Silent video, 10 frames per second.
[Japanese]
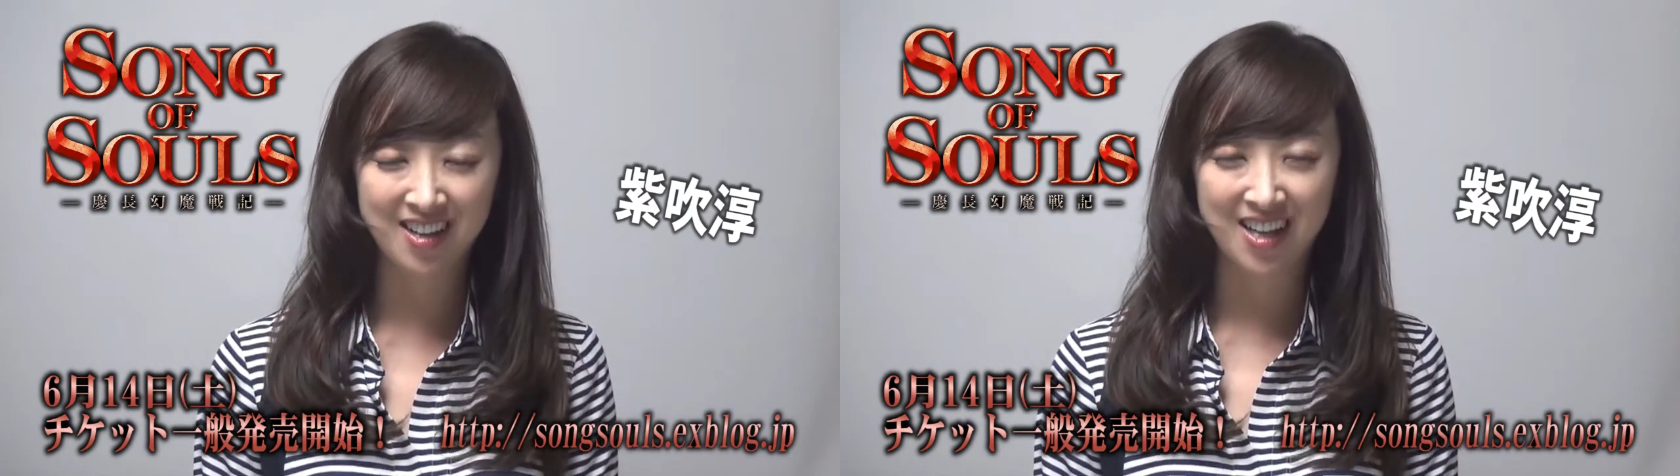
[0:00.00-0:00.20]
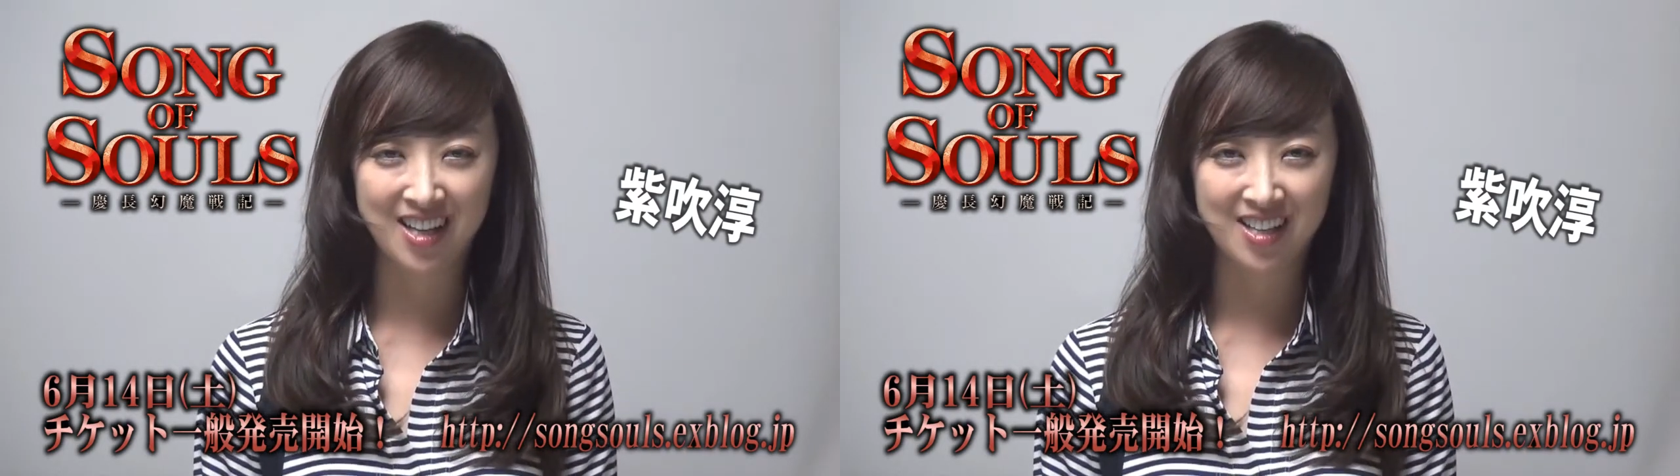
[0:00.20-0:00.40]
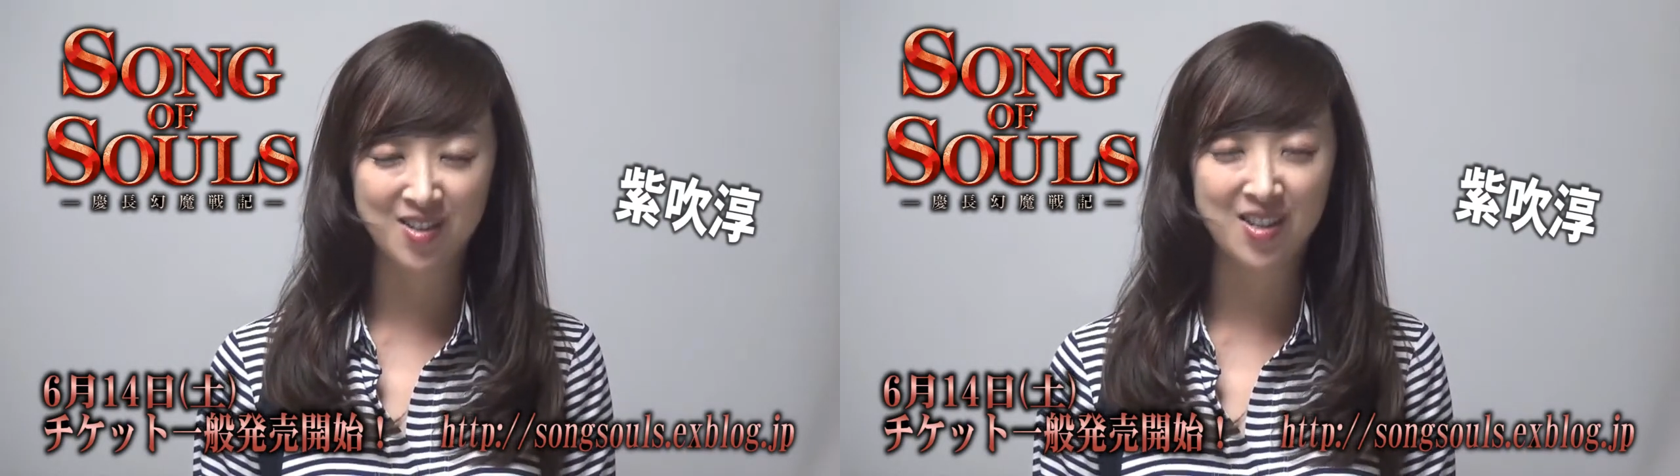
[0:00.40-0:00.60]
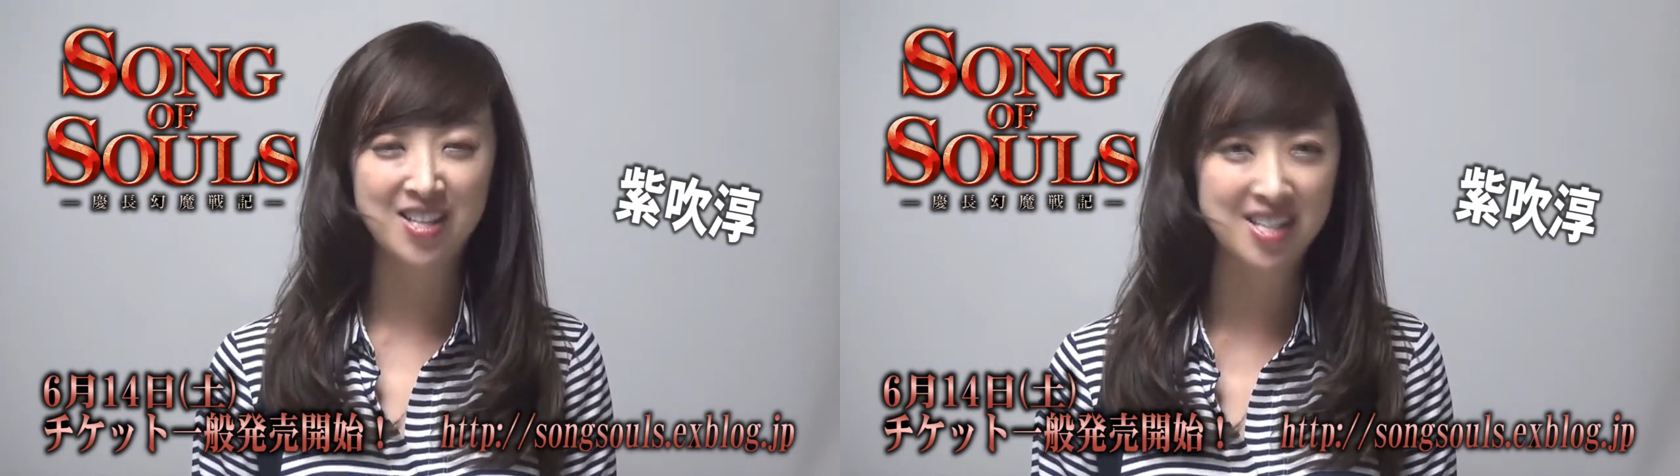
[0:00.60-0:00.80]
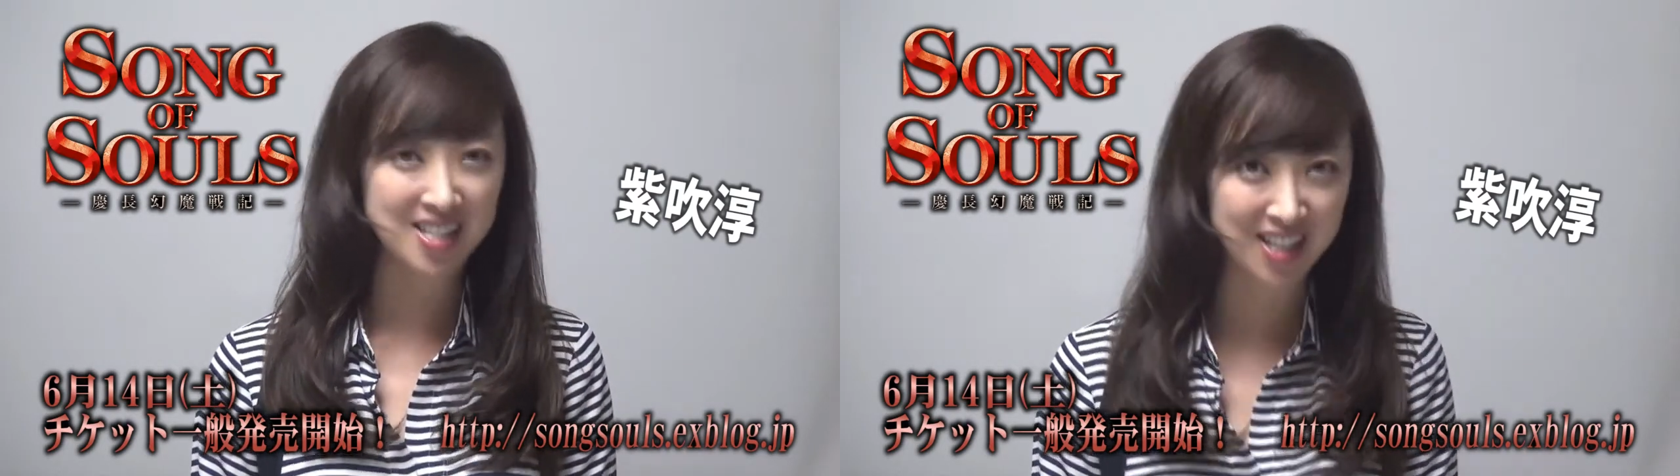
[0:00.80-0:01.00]
え出演
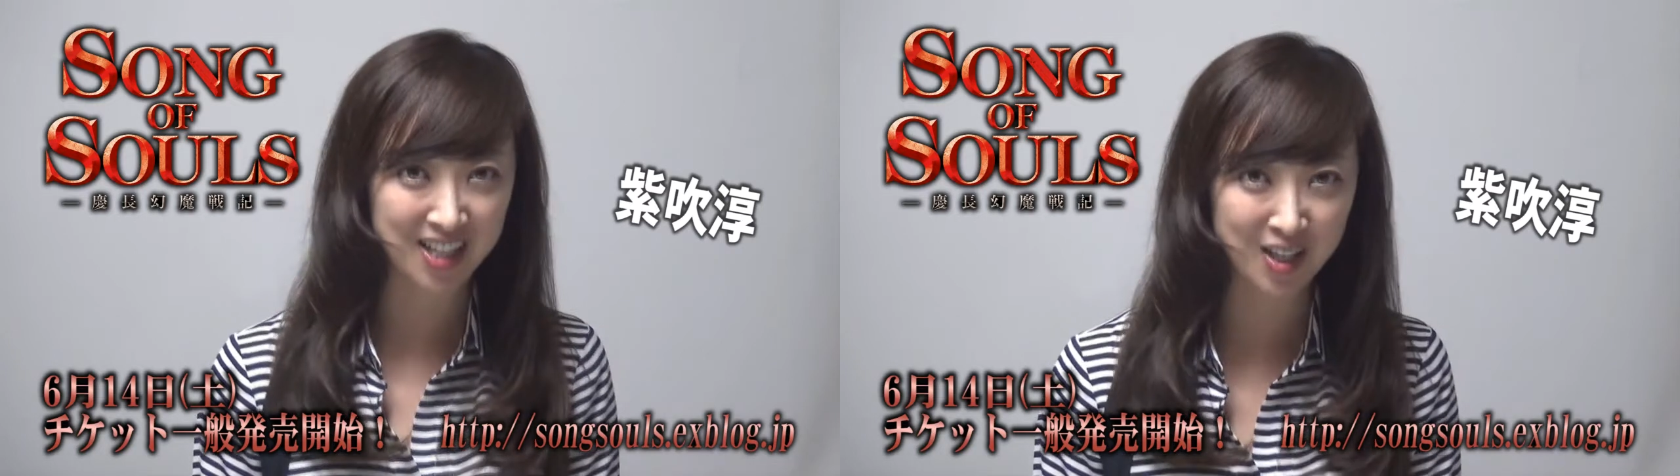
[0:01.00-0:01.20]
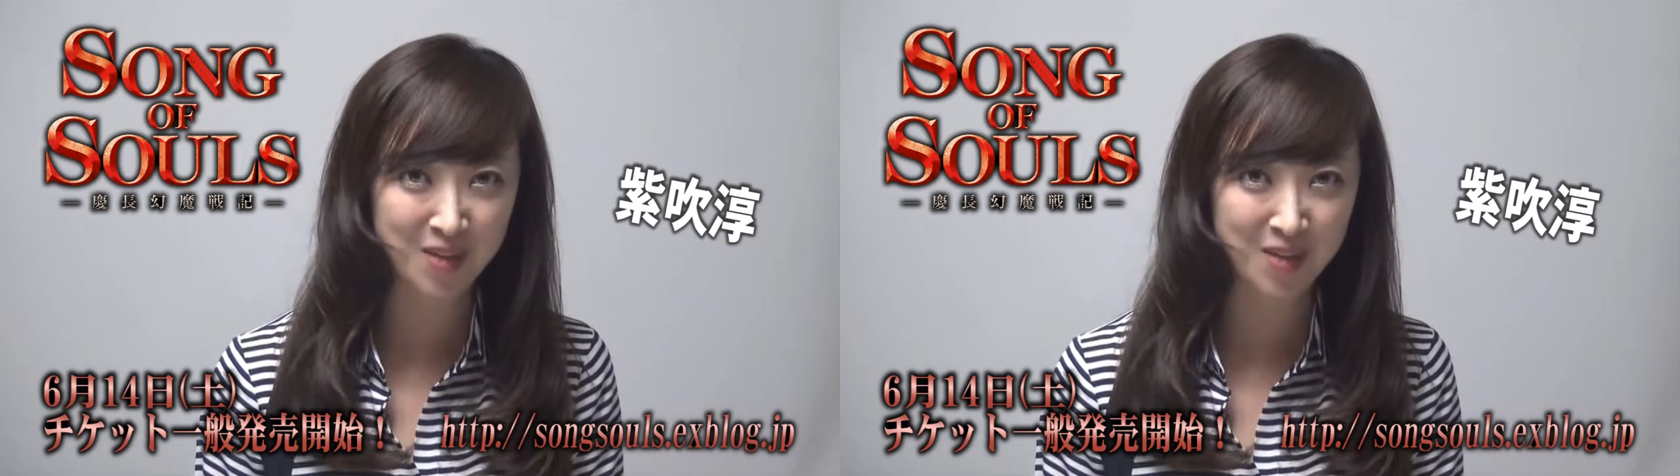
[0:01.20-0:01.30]
させていただき